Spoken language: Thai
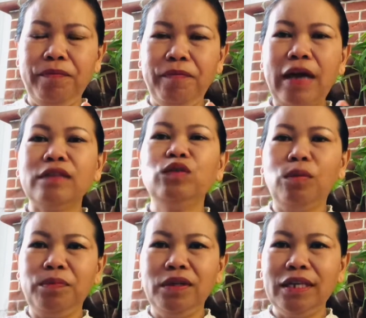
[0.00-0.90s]
ฝังศ
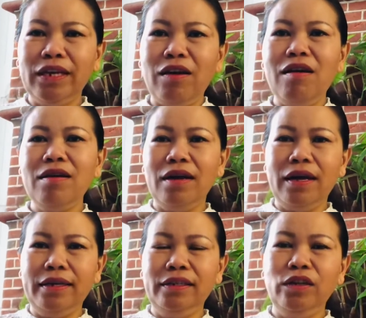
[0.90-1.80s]
พนาจะเนาะ
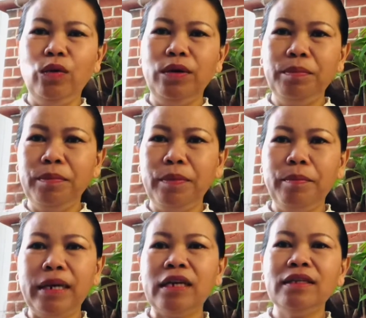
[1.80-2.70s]
อันโดน
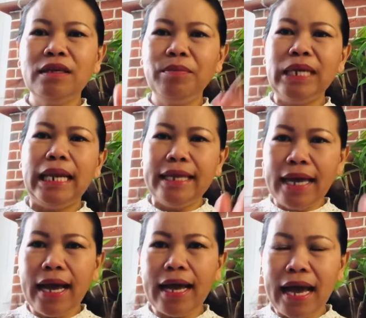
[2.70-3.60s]
มันก็จะมีระ
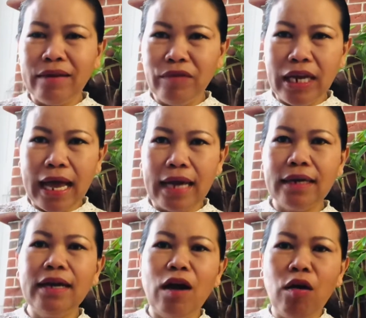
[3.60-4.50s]
ยะการเวลา
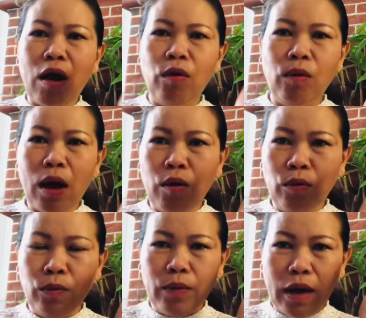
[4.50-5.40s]
คือเข้าเอาเอา
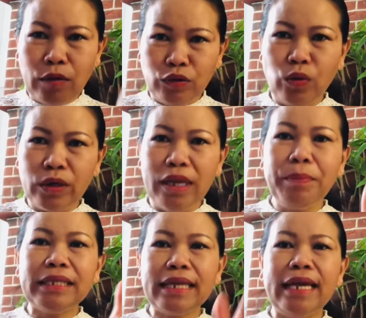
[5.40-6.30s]
เอาตรงนี้
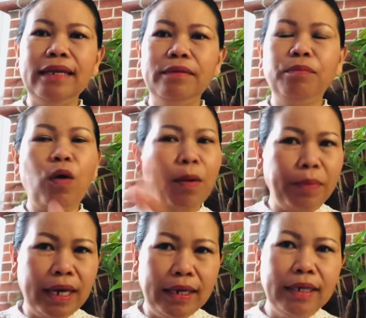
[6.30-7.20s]
ไปใส่พร้อม
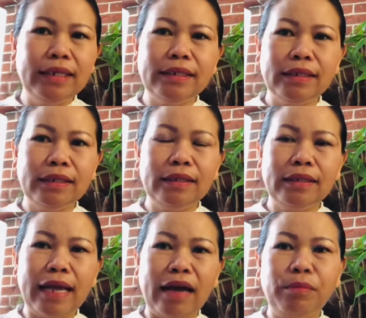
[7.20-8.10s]
กันเลย
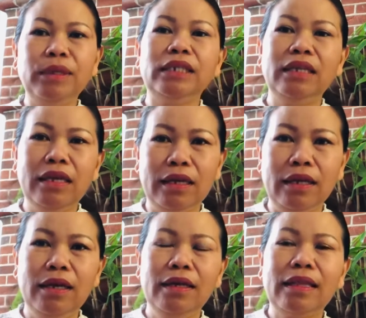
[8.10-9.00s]
จากมือที่
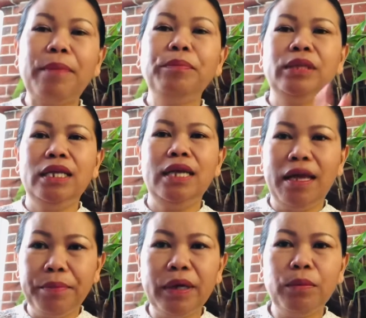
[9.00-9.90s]
ทำพิธี
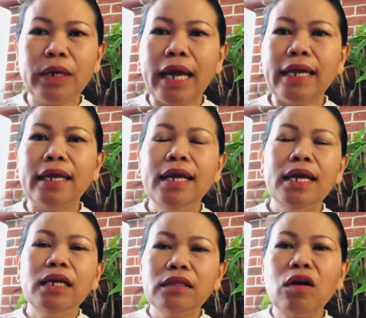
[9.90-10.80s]
ให้เพิ่นบ่ได้
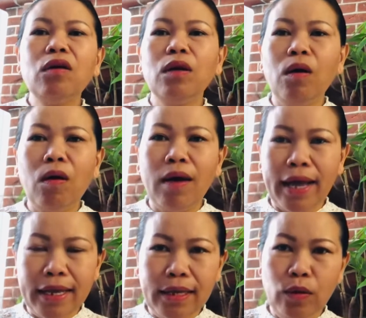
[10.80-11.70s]
ต้องรอ
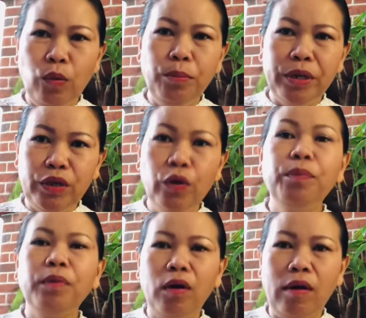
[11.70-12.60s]
ให้หลุมมันยุบ
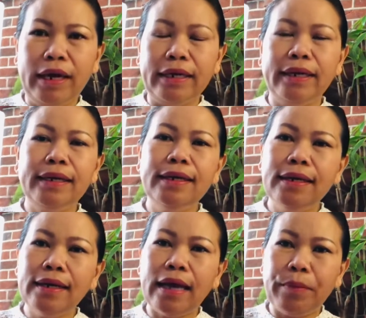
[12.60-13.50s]
ก่อนก็คือ
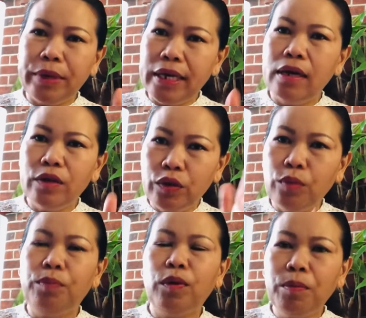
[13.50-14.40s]
ให้มันยุ
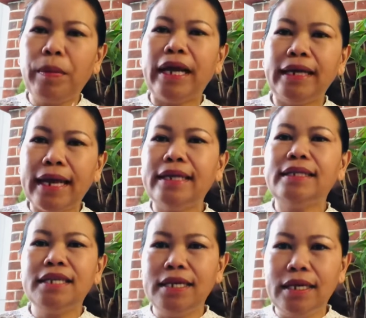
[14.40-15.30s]
บลงไปได้
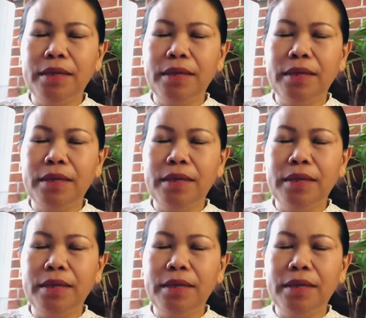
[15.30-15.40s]
ที